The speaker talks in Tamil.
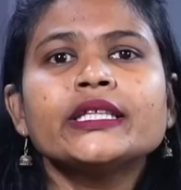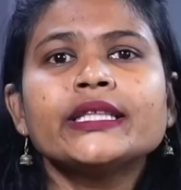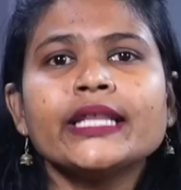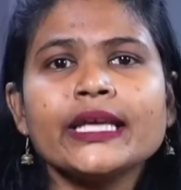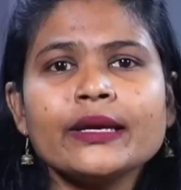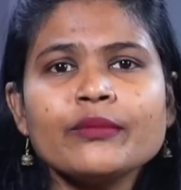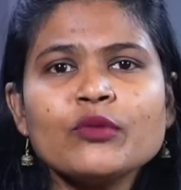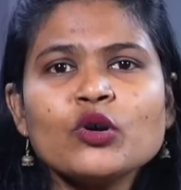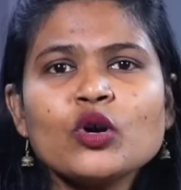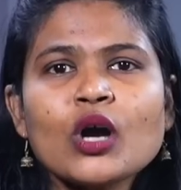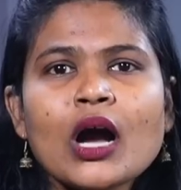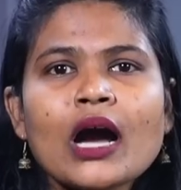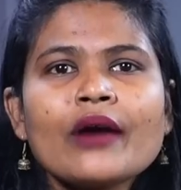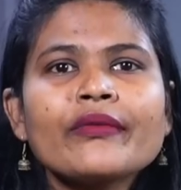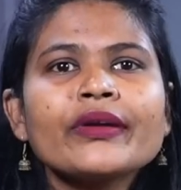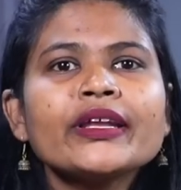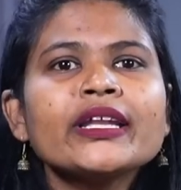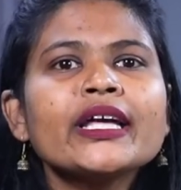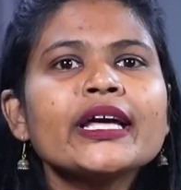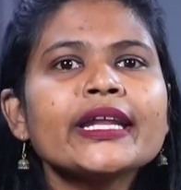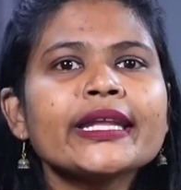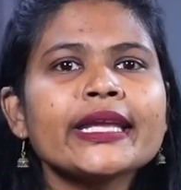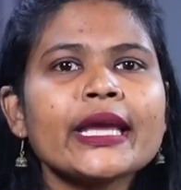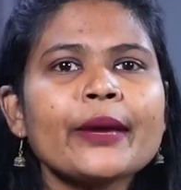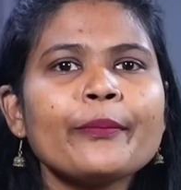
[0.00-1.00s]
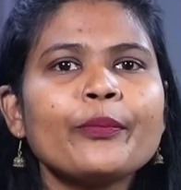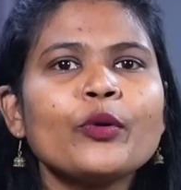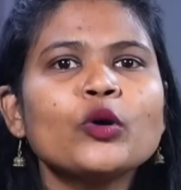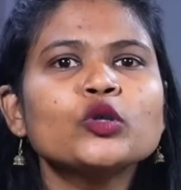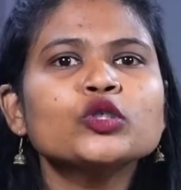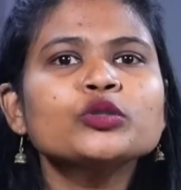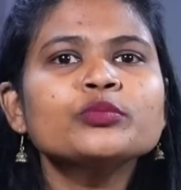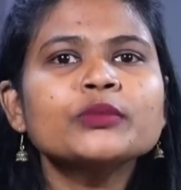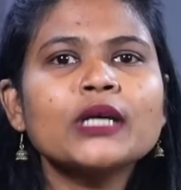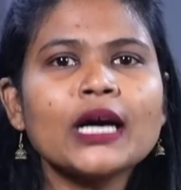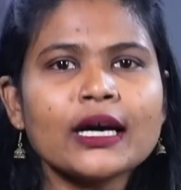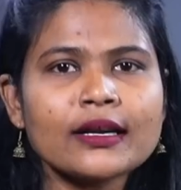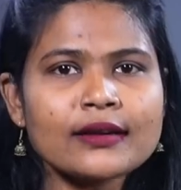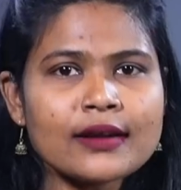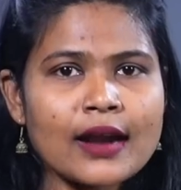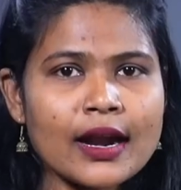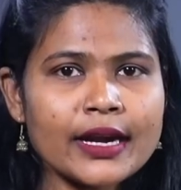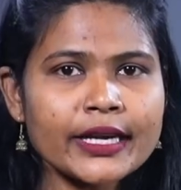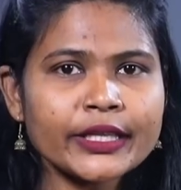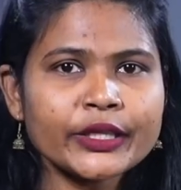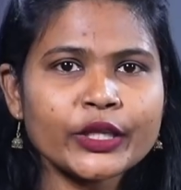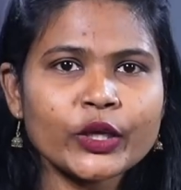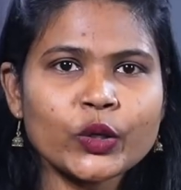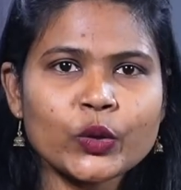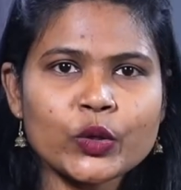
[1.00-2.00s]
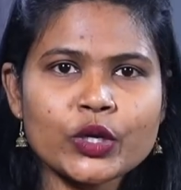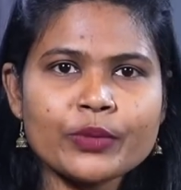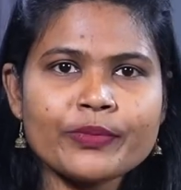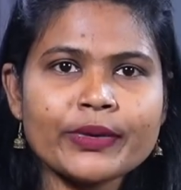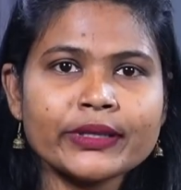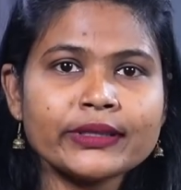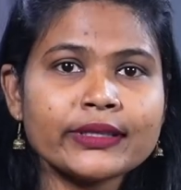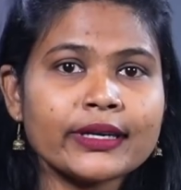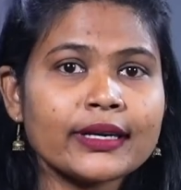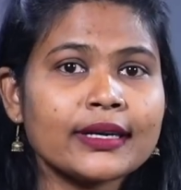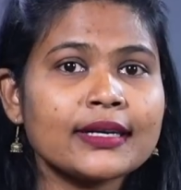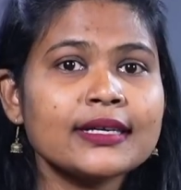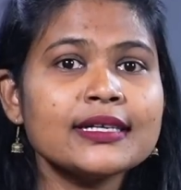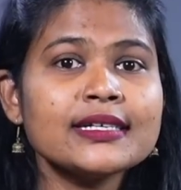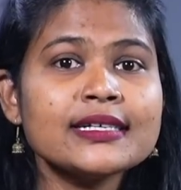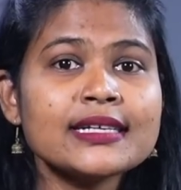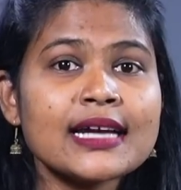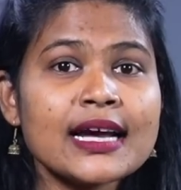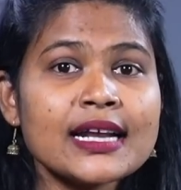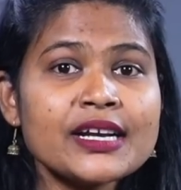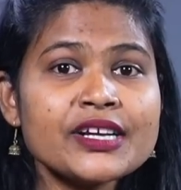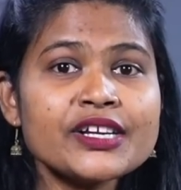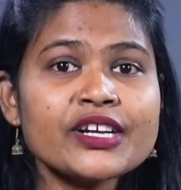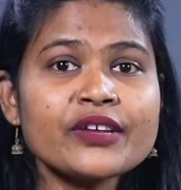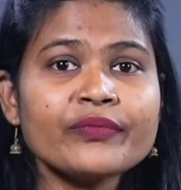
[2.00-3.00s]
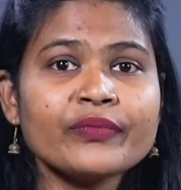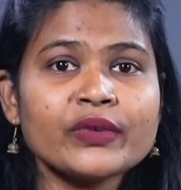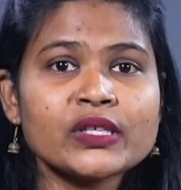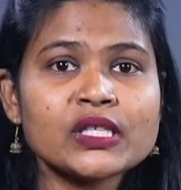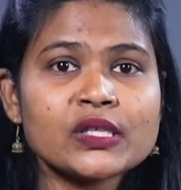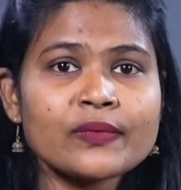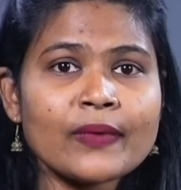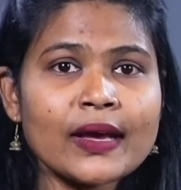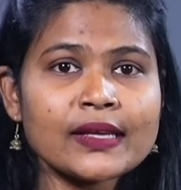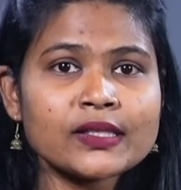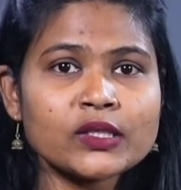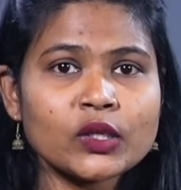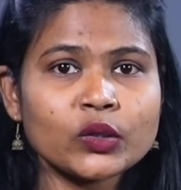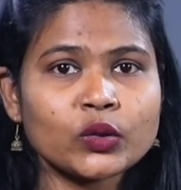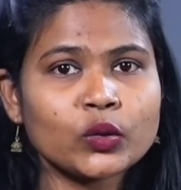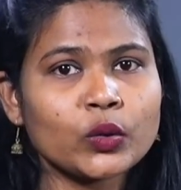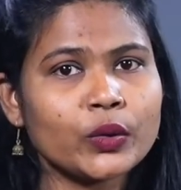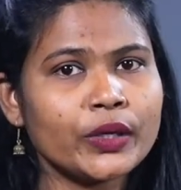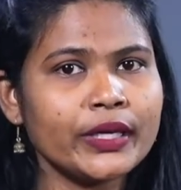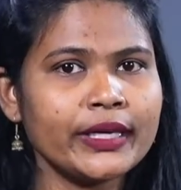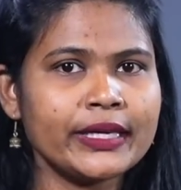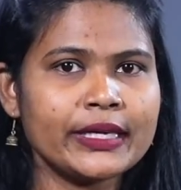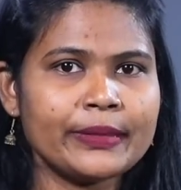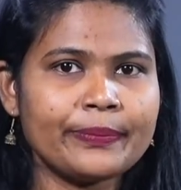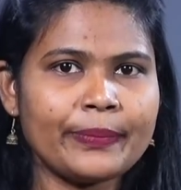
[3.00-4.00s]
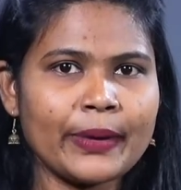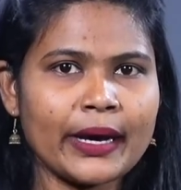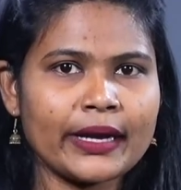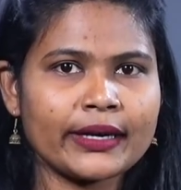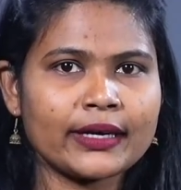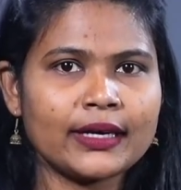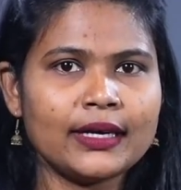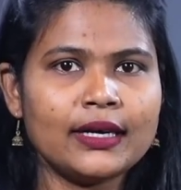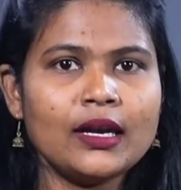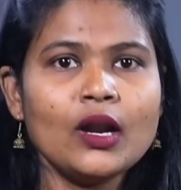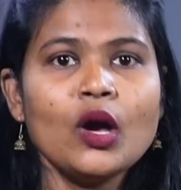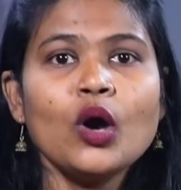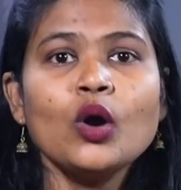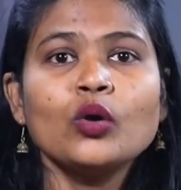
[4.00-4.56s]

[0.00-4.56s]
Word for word: திமுகவினர் எப்போதும் கருணாநிதி குடும்பத்திற்கு நன்றி விசுவாசத்தோடு இருப்பார்கள்